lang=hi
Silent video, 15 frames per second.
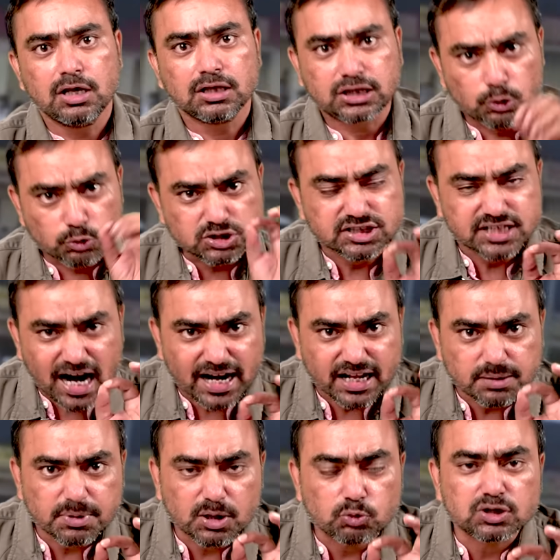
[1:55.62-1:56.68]
कि उस
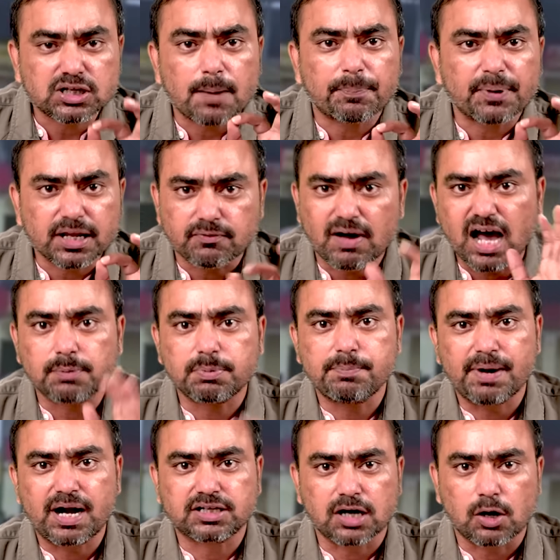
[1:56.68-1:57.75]
गाड़ी में उनका परिवार भी
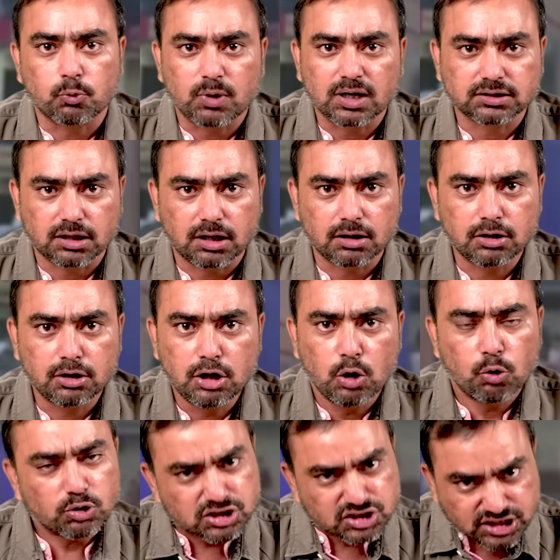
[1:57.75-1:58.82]
बैठा हुआ था
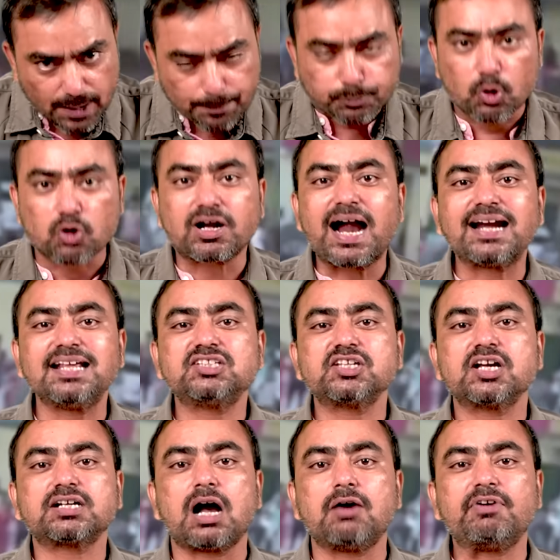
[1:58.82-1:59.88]
उन सबको गाड़ी
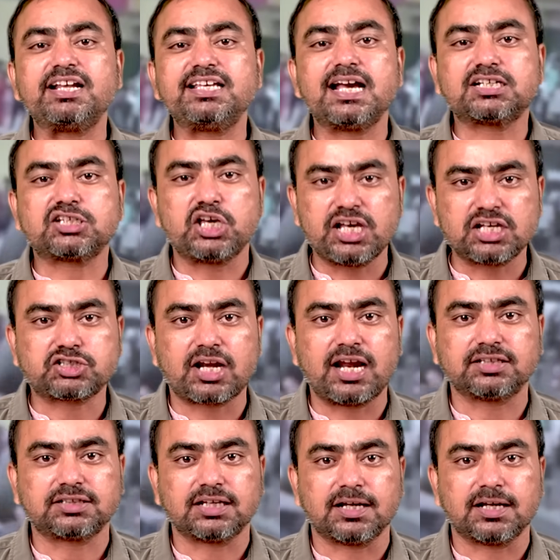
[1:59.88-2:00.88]
से कांवड़िया खींच लेते